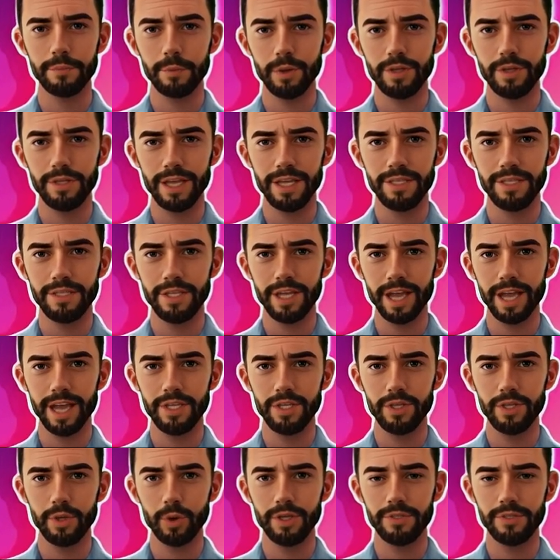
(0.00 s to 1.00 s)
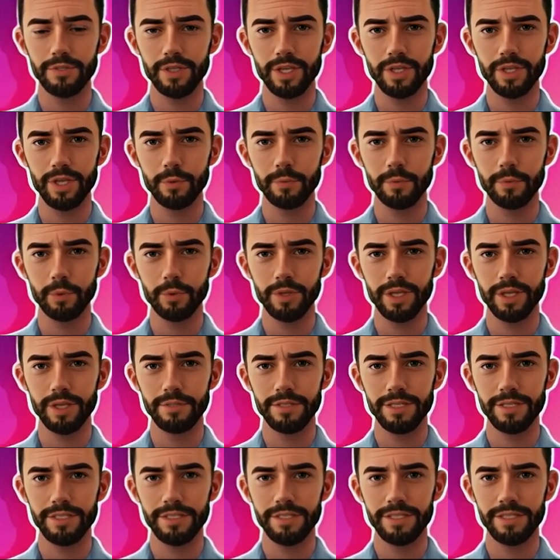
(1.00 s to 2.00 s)
de manque d'inspiration afin
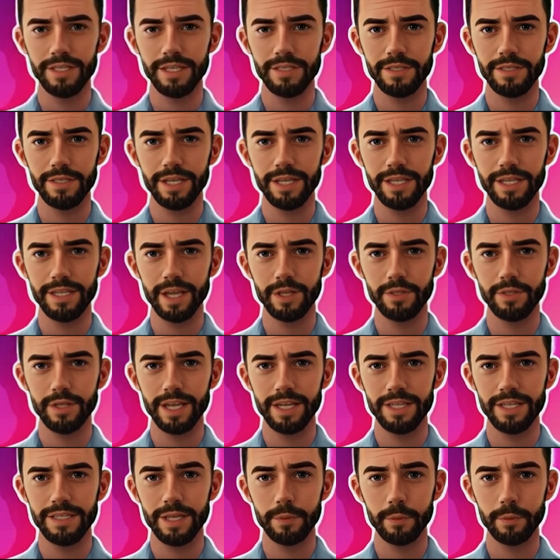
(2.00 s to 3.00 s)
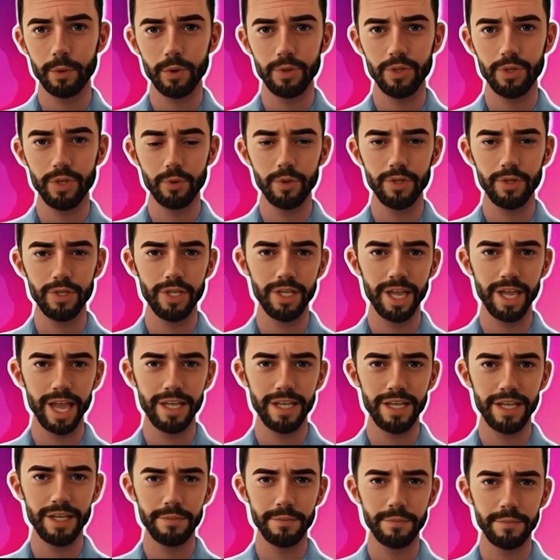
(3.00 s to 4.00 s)
d'obtenir des idées d'emailing avec des approches
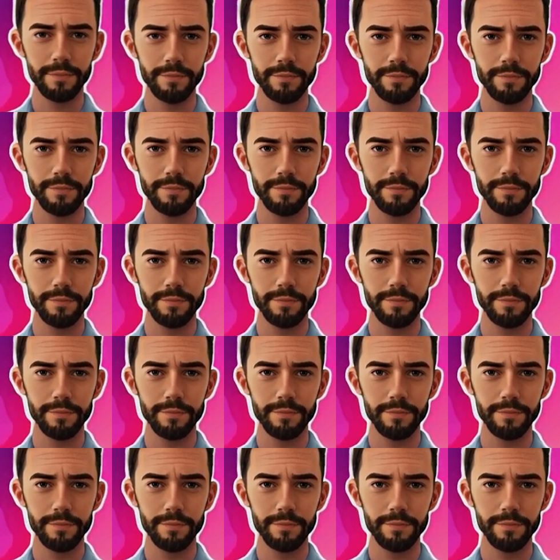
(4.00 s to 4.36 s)
originales.